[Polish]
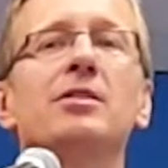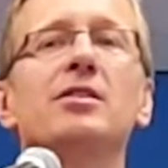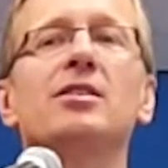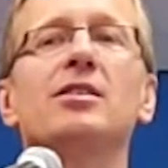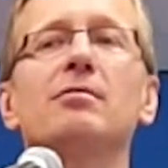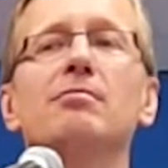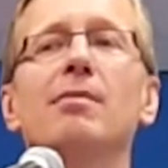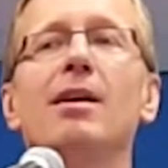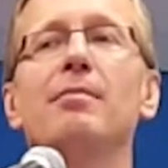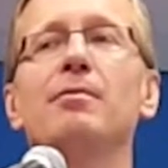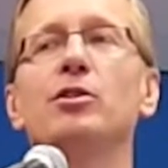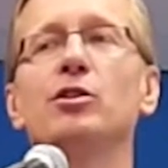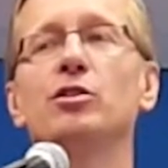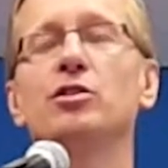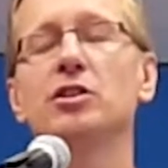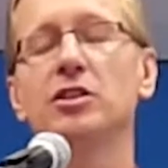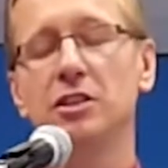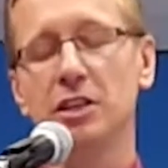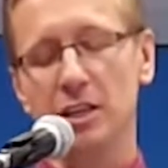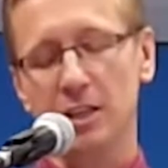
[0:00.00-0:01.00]
My z tym mamy
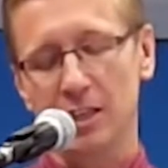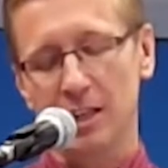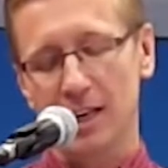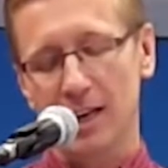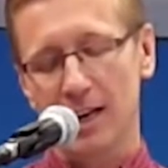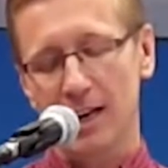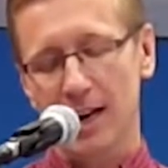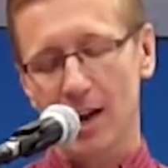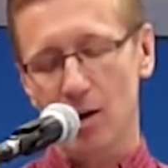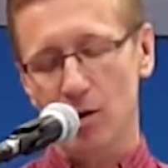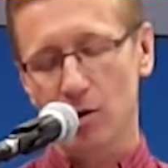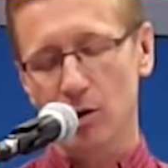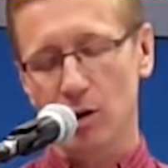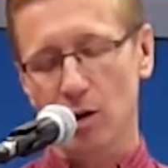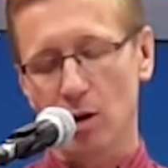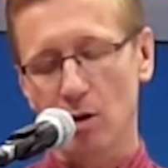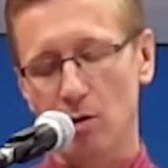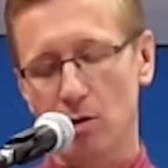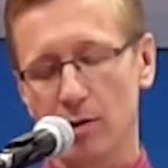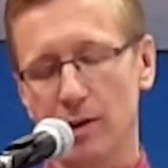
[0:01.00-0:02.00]
do czynienia na
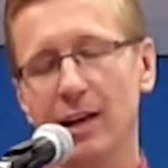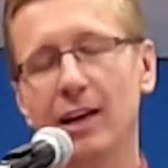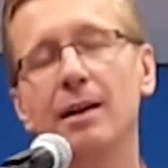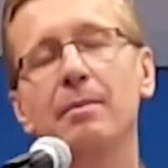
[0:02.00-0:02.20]
okrągło.